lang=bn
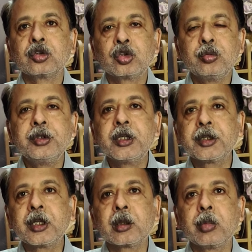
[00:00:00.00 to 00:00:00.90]
সুবিধা
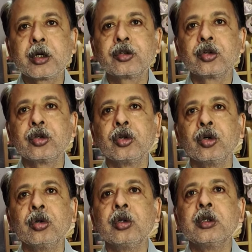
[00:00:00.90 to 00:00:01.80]
দেখবার জন্য
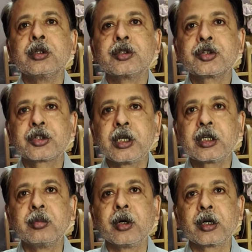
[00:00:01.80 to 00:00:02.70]

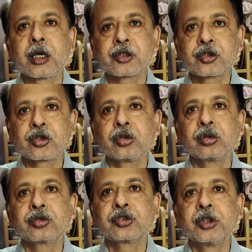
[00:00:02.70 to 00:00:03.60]
স্টেট বা রাষ্ট্র
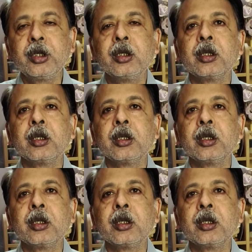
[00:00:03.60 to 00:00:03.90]
হচ্ছে